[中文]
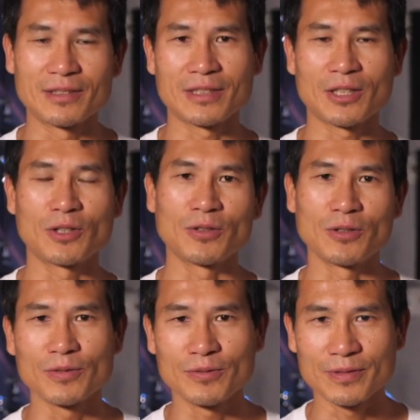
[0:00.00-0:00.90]
然
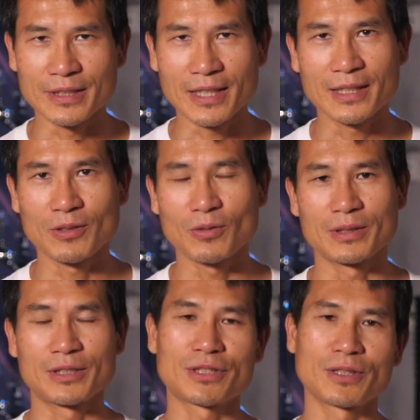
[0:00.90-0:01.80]
后你看我
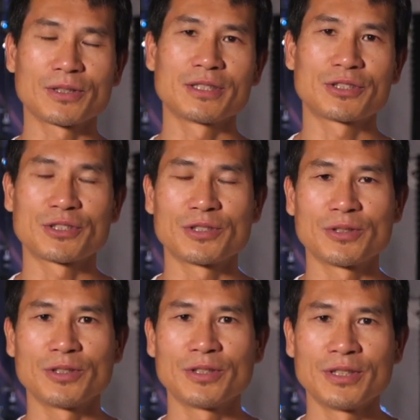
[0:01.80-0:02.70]
的 slogan
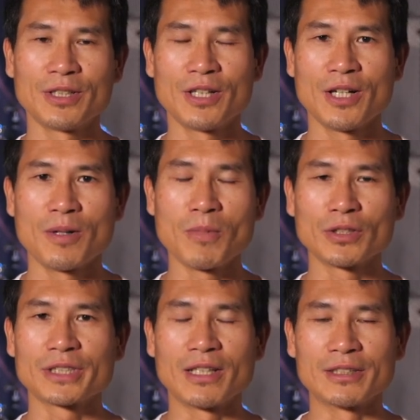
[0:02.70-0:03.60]
是
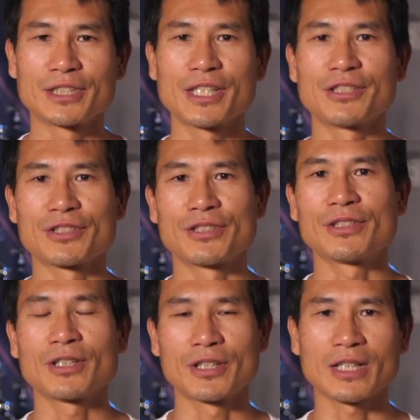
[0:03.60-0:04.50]
梦想、现
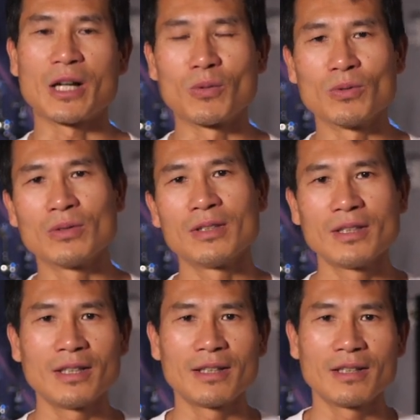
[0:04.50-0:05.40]
实和感悟。
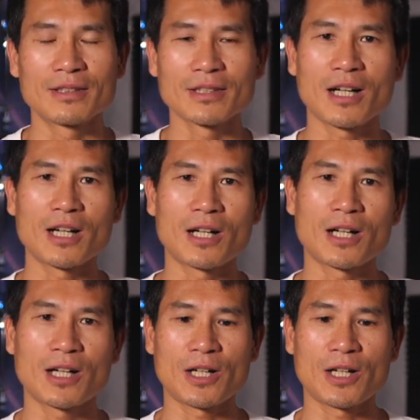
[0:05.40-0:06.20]
那